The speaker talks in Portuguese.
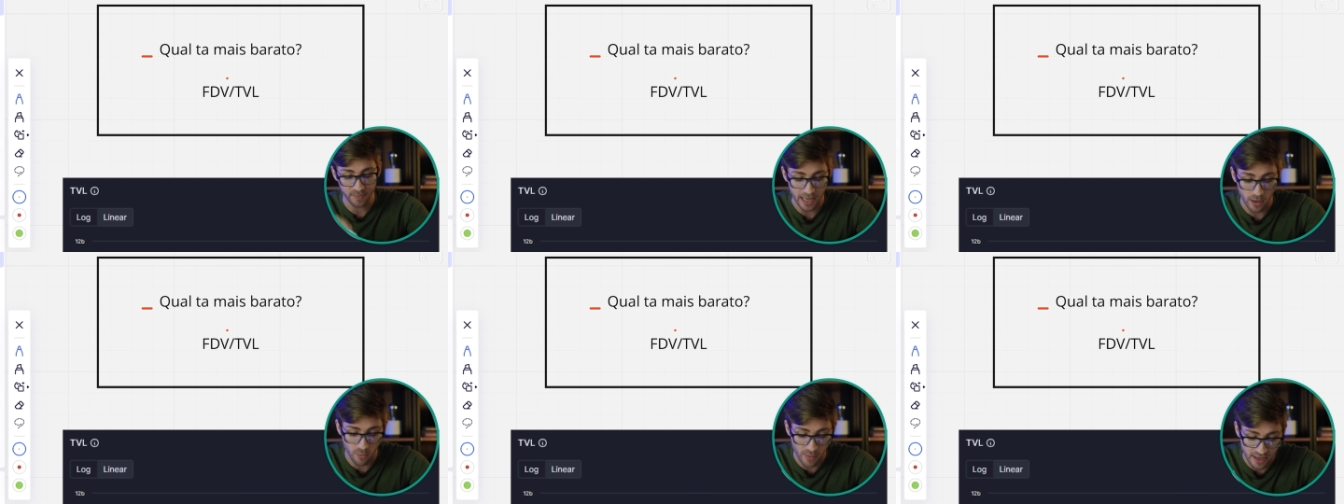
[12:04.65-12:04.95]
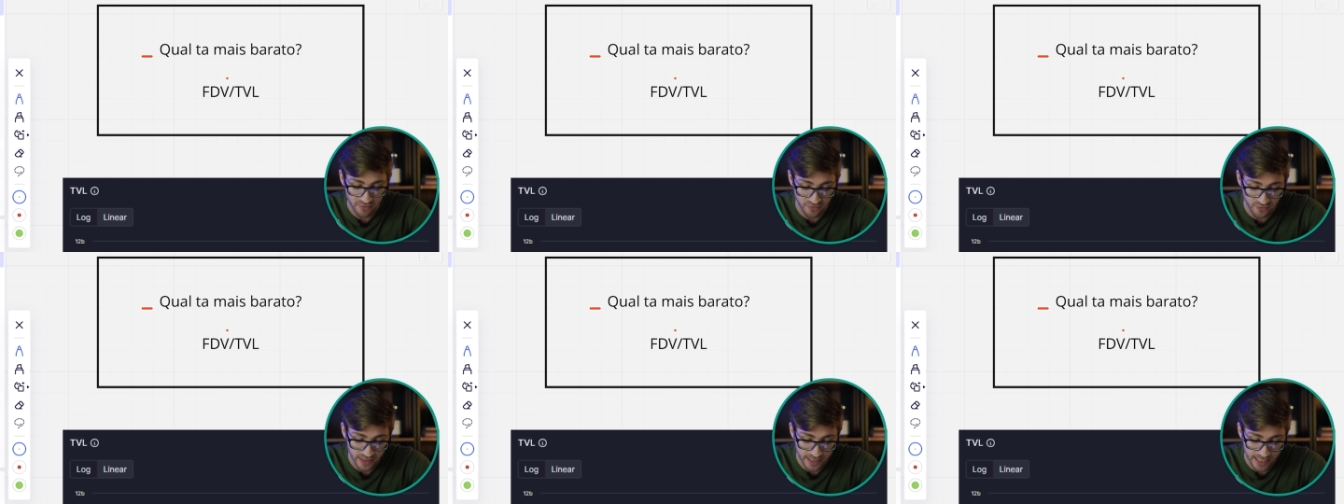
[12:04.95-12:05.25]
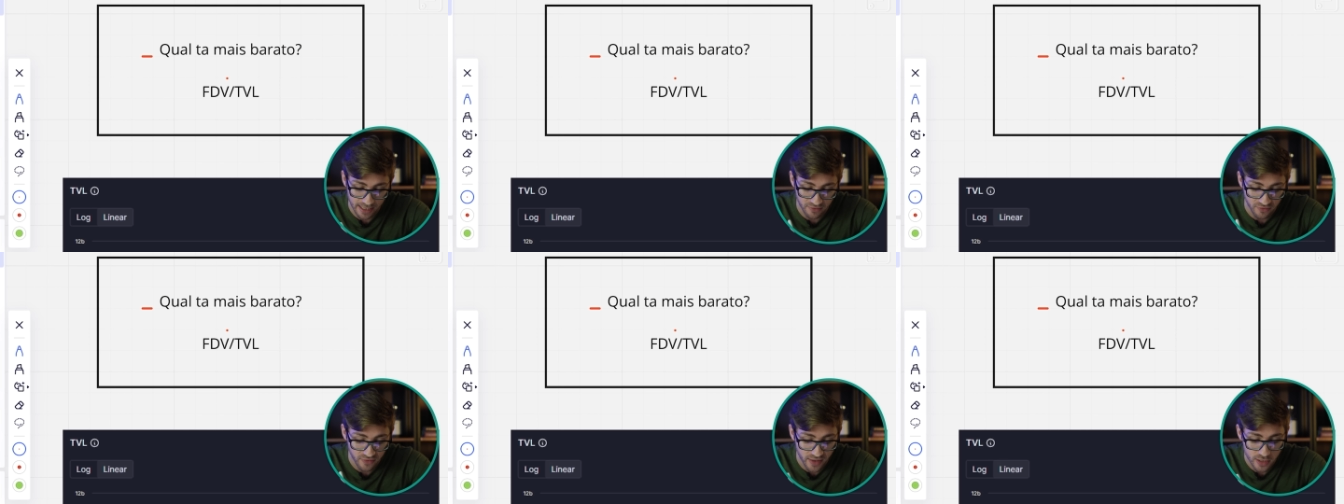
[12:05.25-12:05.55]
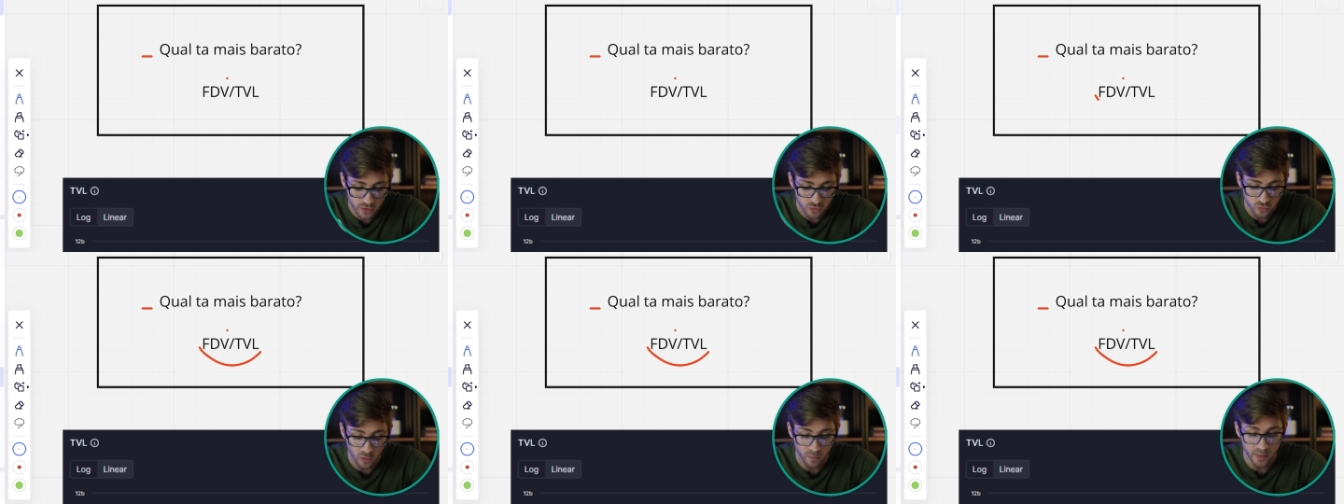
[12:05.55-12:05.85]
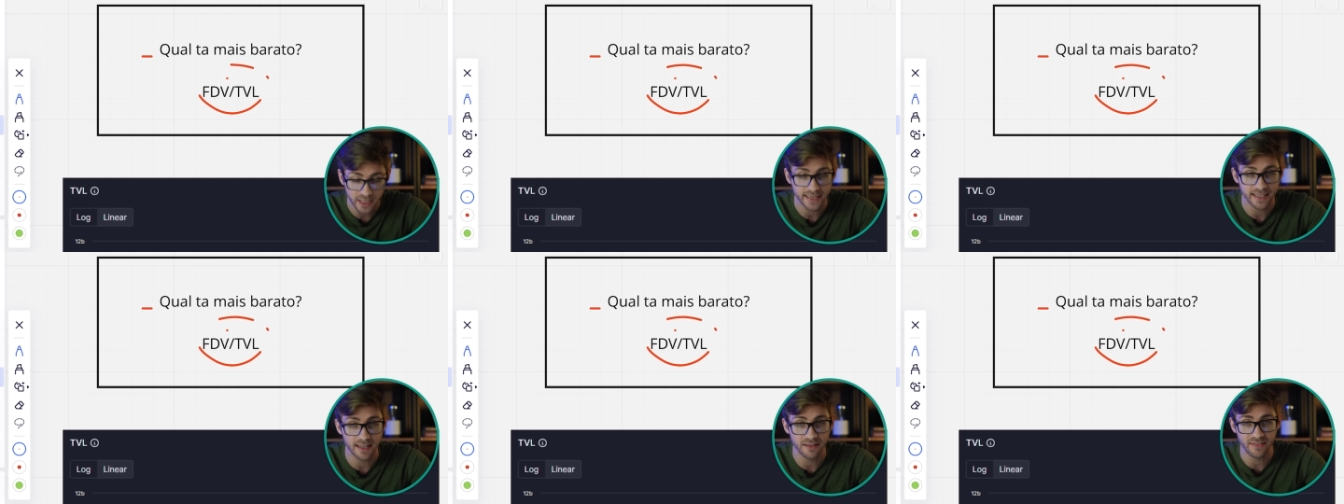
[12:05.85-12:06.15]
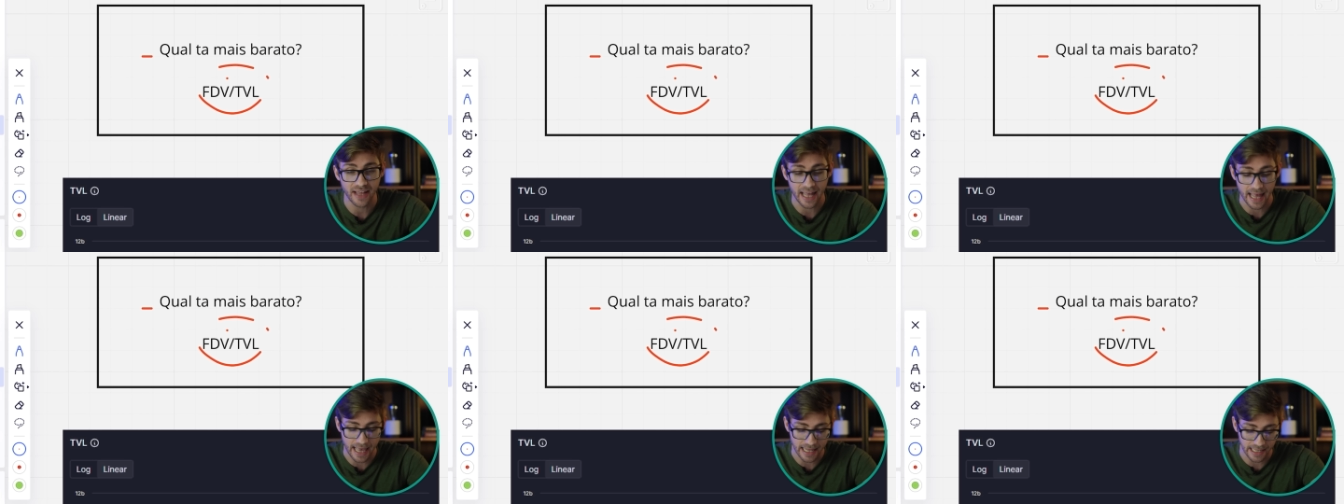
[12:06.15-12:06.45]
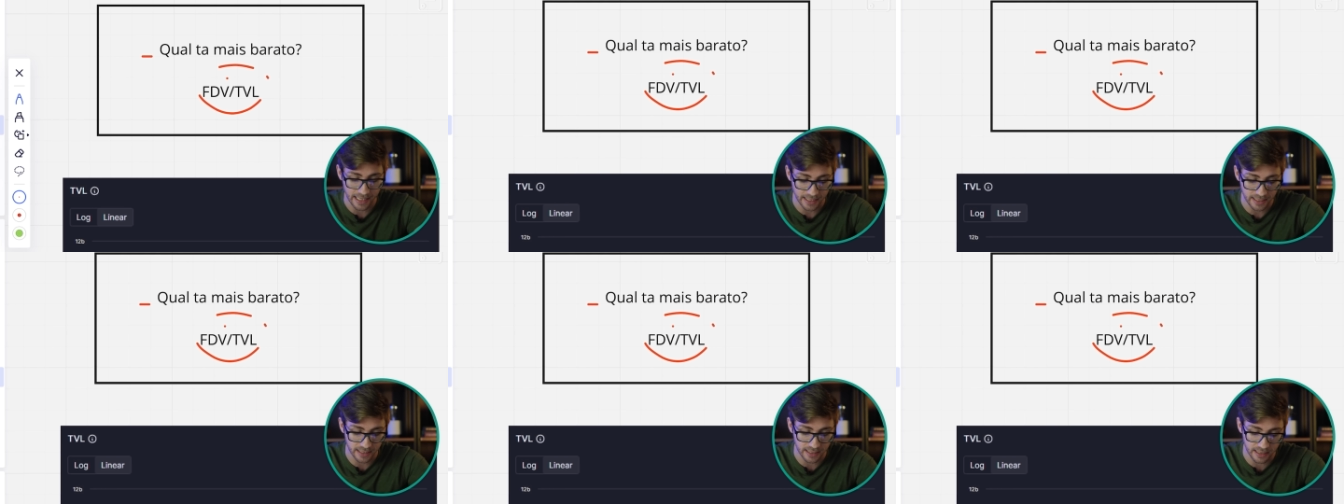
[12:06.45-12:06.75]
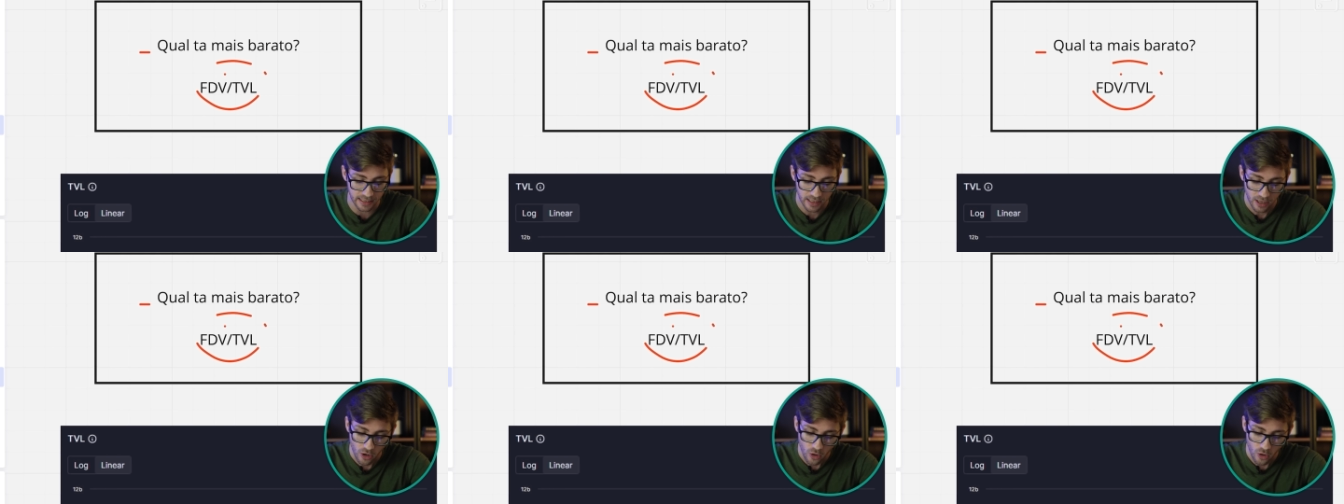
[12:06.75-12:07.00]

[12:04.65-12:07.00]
é o FDV sobre TVL aqui.